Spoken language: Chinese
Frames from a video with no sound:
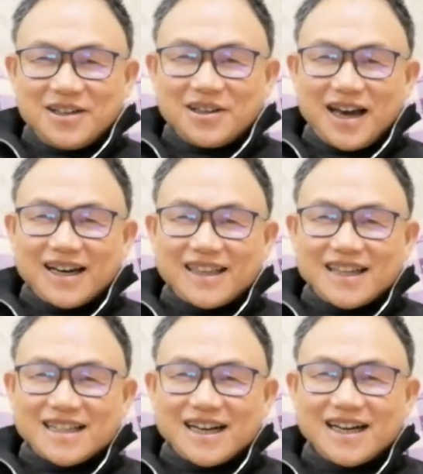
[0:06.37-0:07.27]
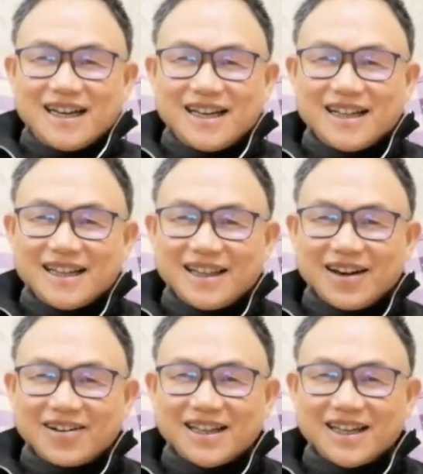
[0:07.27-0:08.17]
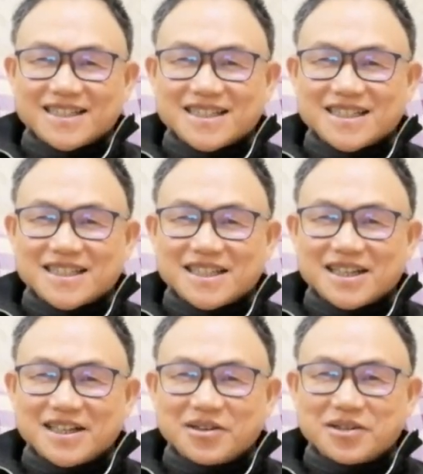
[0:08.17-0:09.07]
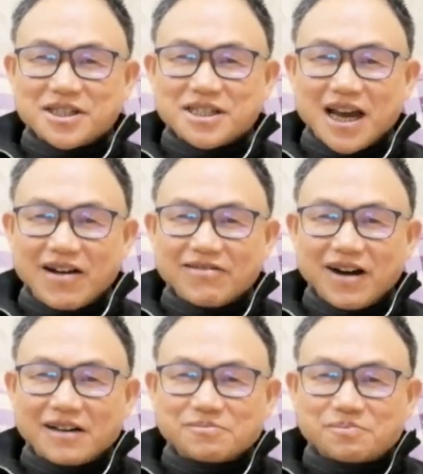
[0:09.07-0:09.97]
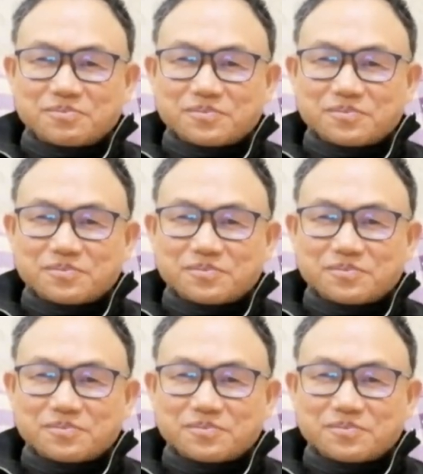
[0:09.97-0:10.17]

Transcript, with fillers: 又来和大家聊一点自己的有些想法。